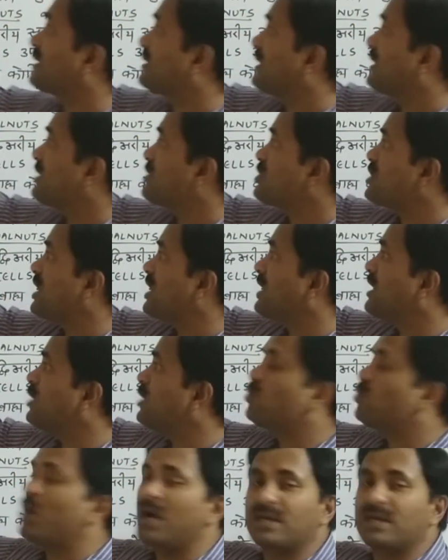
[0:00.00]
करते हैं
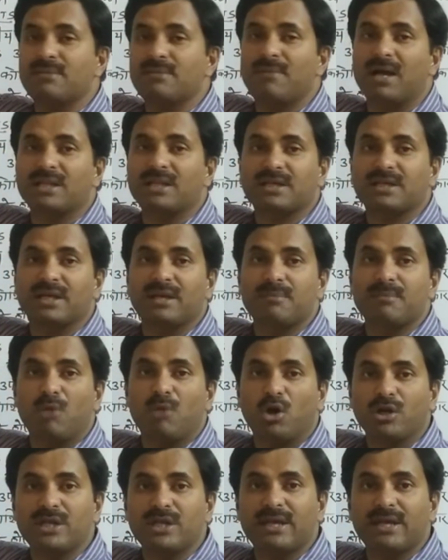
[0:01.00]
शरीर गुहा की बात करें
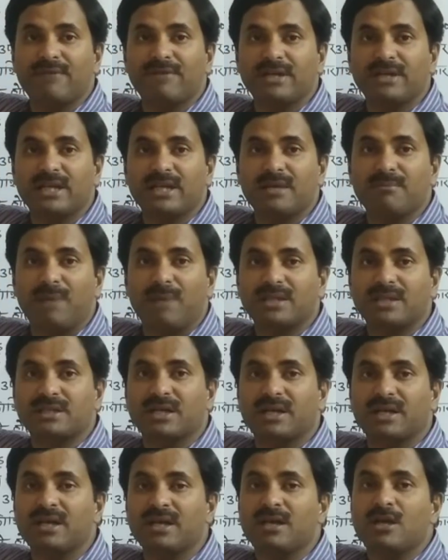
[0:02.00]
बॉडी कैविटी की बात
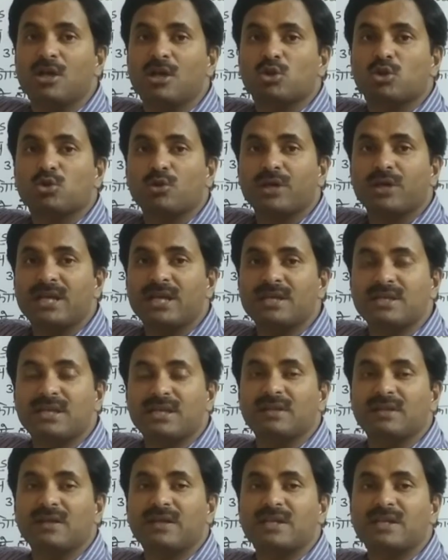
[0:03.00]
करें तो
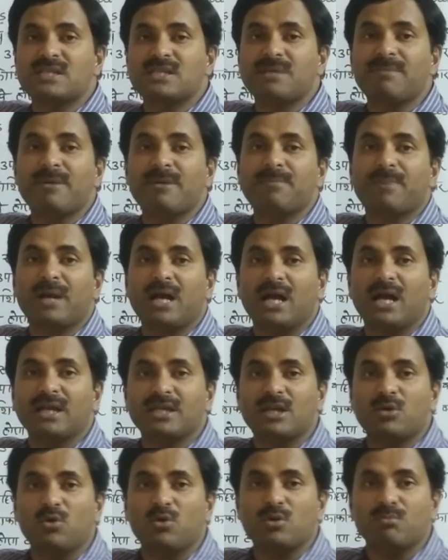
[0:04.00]
इनके अंदर किसी भी प्रकार
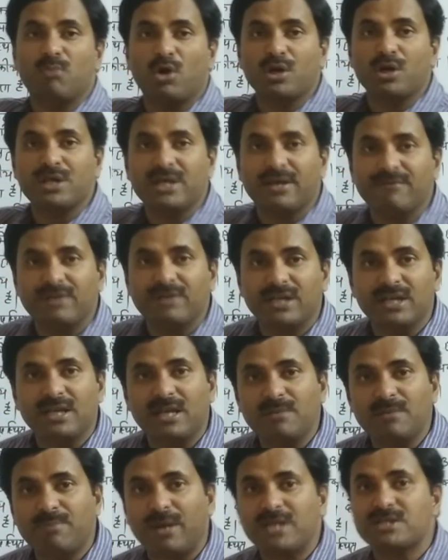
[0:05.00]
की कोई बॉडी कैविटी
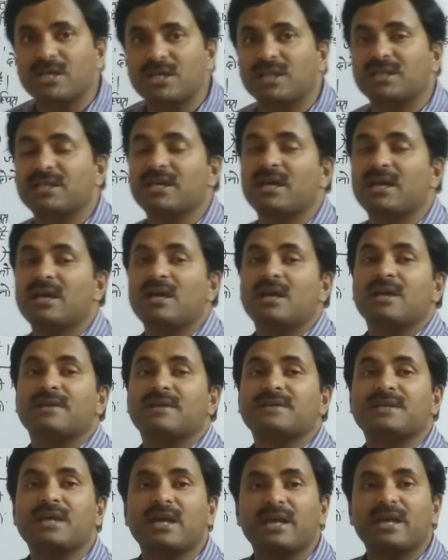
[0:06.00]
नहीं पाई जाती है
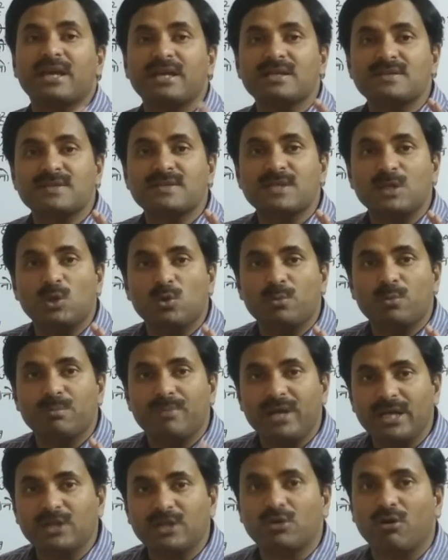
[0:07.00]
ये ए
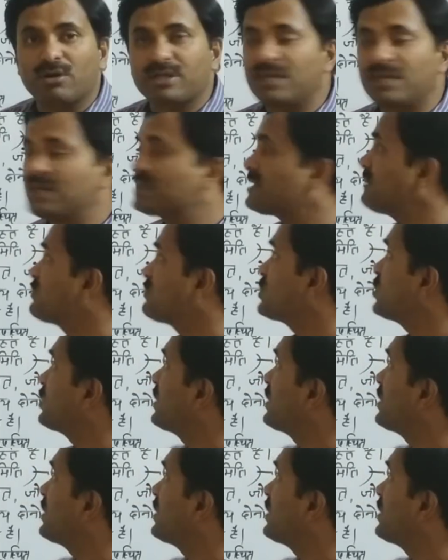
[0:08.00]
सिलोमेट ऑर्गेनिजम्स